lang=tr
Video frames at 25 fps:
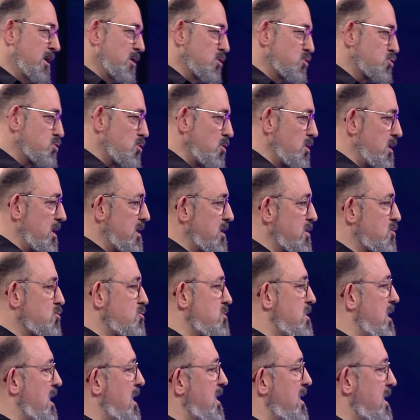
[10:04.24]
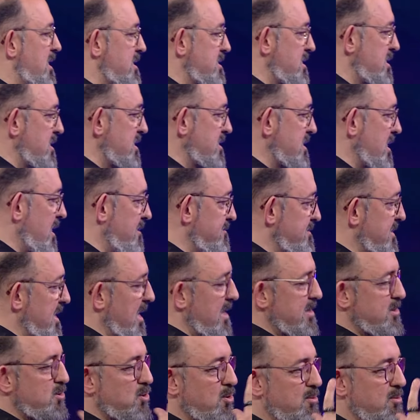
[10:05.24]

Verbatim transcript: Sol elini kullananlarda da tam tersi.